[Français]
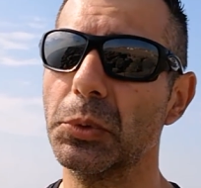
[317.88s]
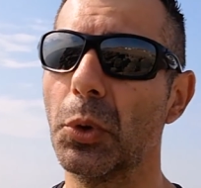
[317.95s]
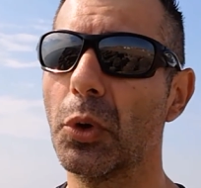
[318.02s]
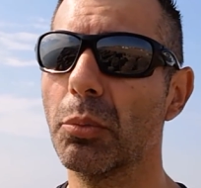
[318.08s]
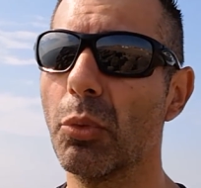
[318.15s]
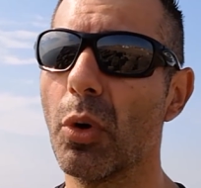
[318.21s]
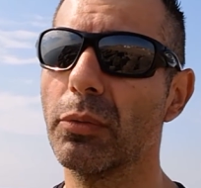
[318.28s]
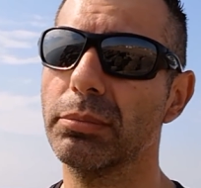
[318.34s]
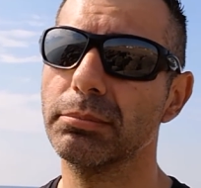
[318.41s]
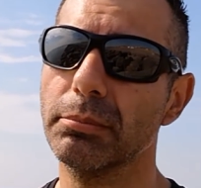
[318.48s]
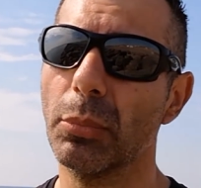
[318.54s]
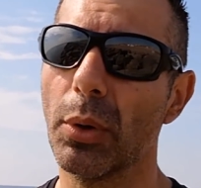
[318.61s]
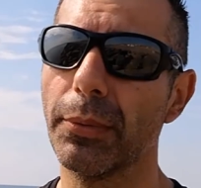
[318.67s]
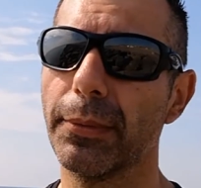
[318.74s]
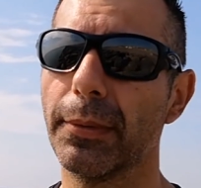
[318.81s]
Donc bon,
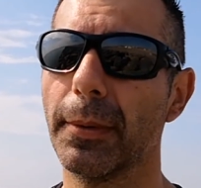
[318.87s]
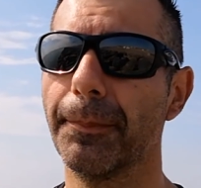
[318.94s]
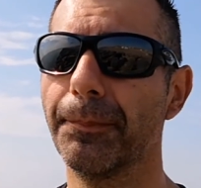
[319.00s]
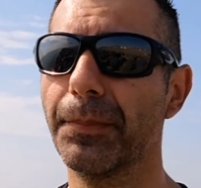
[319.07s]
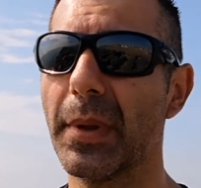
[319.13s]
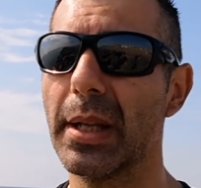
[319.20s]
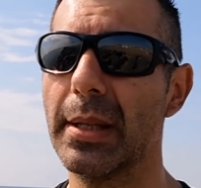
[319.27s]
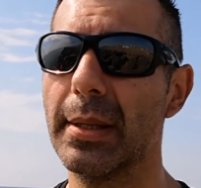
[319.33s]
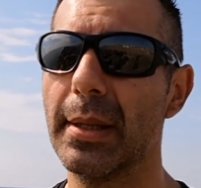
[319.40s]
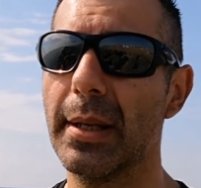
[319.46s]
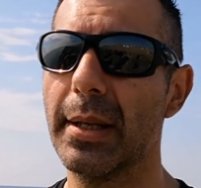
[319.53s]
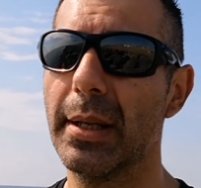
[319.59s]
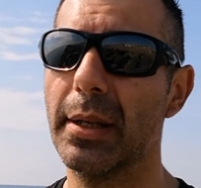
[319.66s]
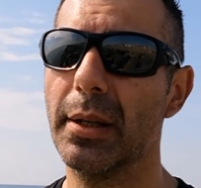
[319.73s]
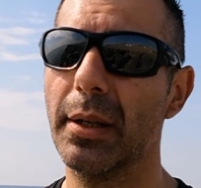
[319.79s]
bof.
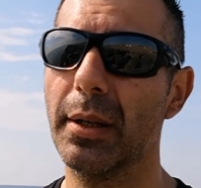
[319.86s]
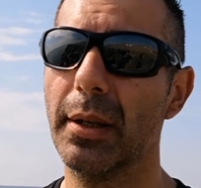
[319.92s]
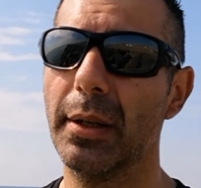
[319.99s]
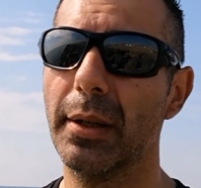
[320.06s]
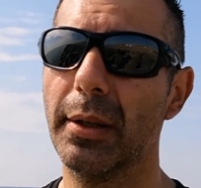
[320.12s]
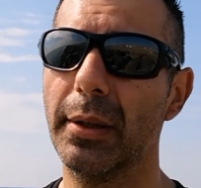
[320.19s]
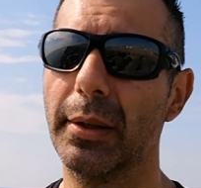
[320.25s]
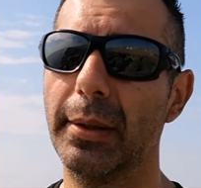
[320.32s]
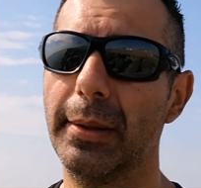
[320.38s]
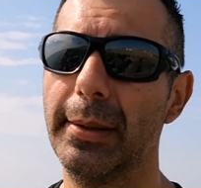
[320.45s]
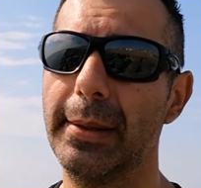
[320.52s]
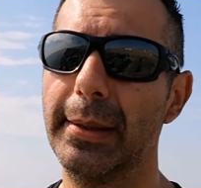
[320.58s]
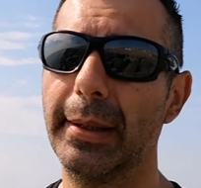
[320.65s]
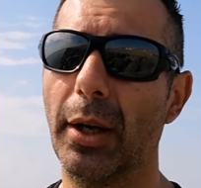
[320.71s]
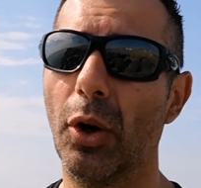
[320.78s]
Euh,
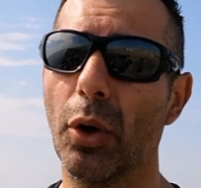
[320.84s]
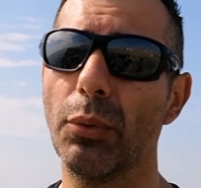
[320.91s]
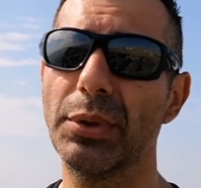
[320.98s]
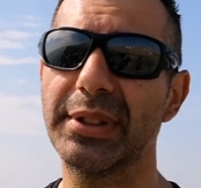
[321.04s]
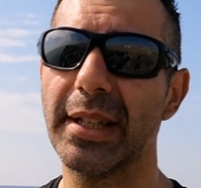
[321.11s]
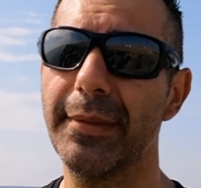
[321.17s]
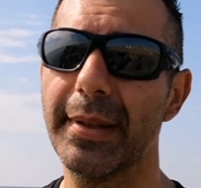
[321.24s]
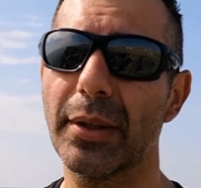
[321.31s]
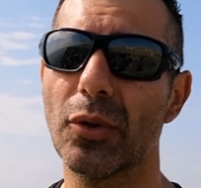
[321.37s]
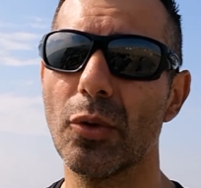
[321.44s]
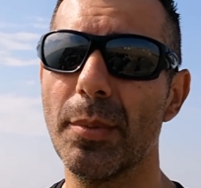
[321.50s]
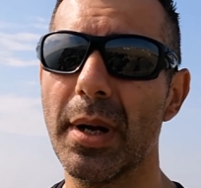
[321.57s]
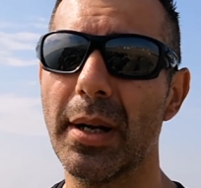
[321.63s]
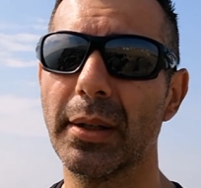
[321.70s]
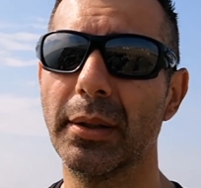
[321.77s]
alors vous savez
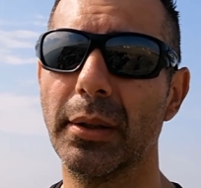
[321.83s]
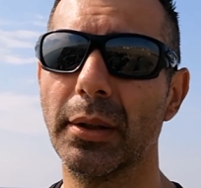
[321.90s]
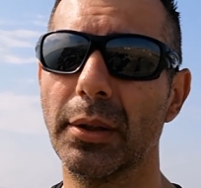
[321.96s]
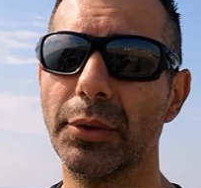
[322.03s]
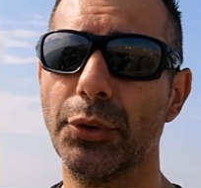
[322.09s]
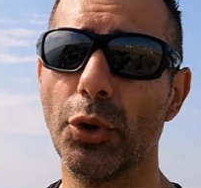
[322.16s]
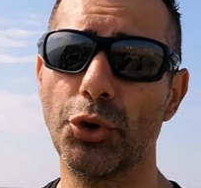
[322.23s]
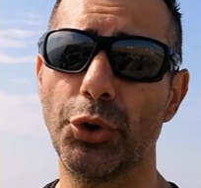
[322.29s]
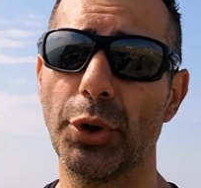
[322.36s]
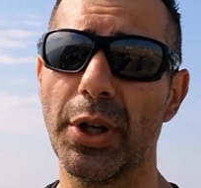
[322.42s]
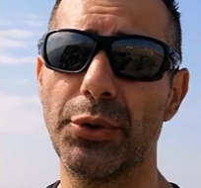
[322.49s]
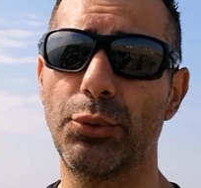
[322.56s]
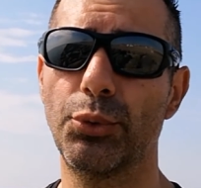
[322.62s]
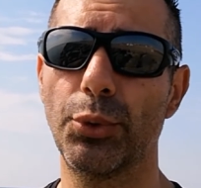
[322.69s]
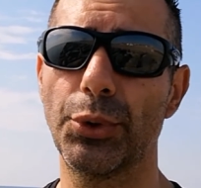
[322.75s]
comment, euh, donc je
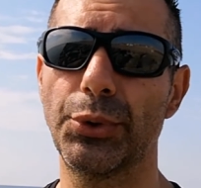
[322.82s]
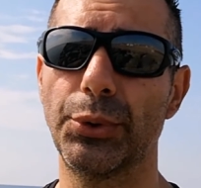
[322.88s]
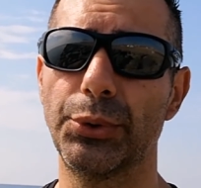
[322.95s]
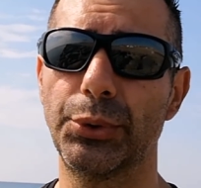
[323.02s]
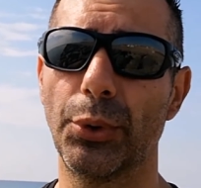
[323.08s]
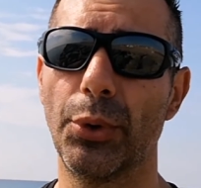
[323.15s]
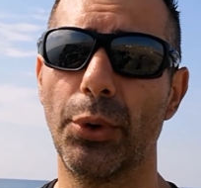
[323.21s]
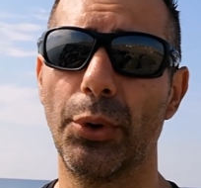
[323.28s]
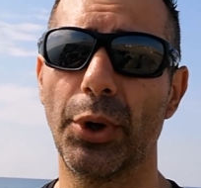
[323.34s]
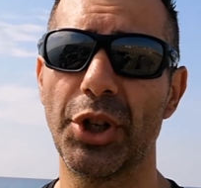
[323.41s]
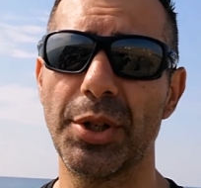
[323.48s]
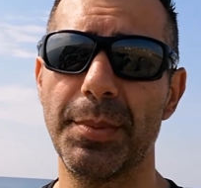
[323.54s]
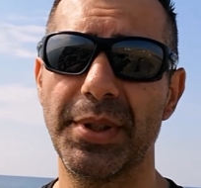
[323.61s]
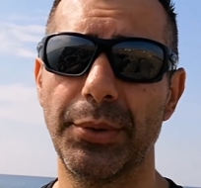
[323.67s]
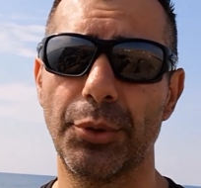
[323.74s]
reste toujours sur, le
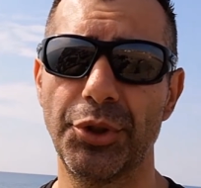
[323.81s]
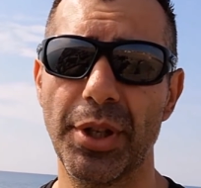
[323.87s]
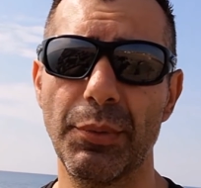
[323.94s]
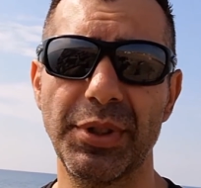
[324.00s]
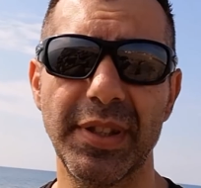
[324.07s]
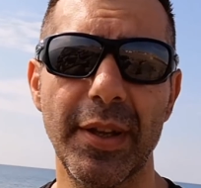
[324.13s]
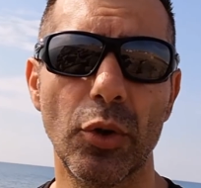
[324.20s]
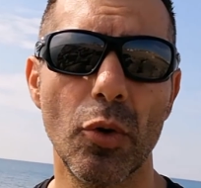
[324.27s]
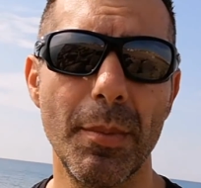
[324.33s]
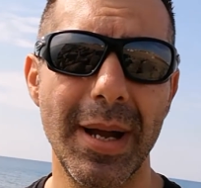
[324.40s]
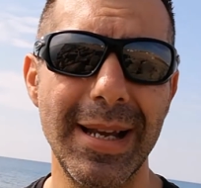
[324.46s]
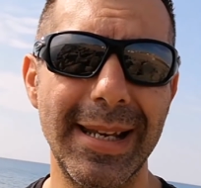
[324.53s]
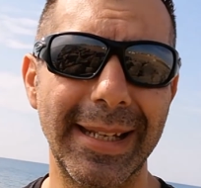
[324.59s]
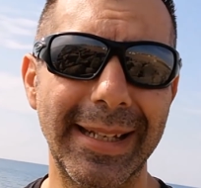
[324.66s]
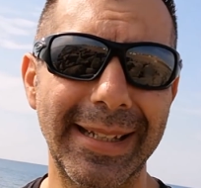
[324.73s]
régime cétogène, vous savez
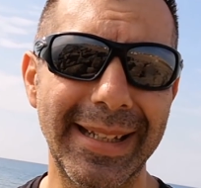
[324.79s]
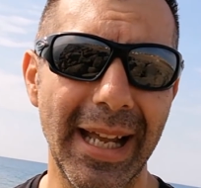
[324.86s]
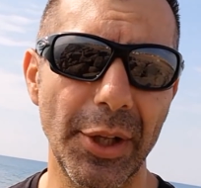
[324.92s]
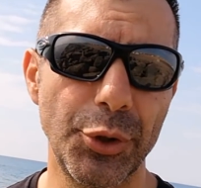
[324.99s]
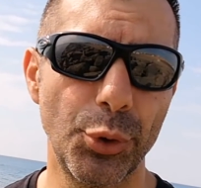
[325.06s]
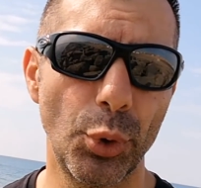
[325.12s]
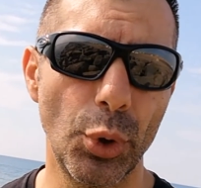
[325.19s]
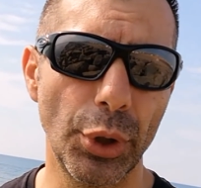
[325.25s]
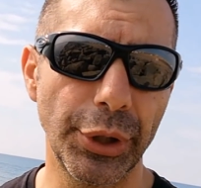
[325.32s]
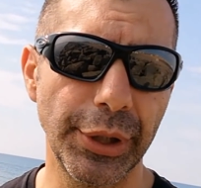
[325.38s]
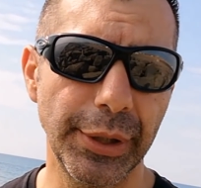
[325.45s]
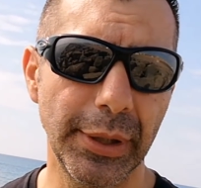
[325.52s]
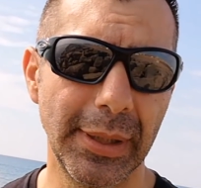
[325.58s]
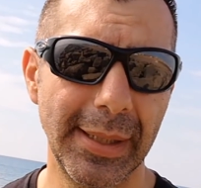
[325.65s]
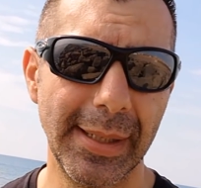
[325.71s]
comment les cardiologues,